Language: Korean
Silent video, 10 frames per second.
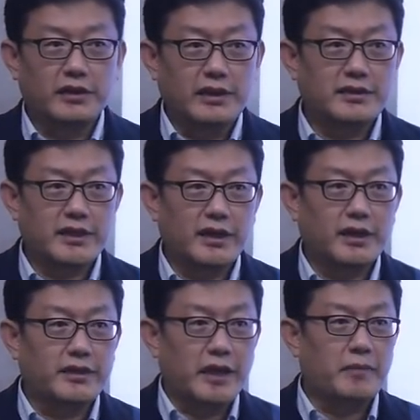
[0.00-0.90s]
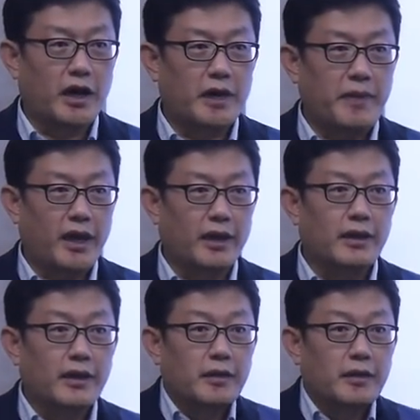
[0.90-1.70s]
일체가 내 마음에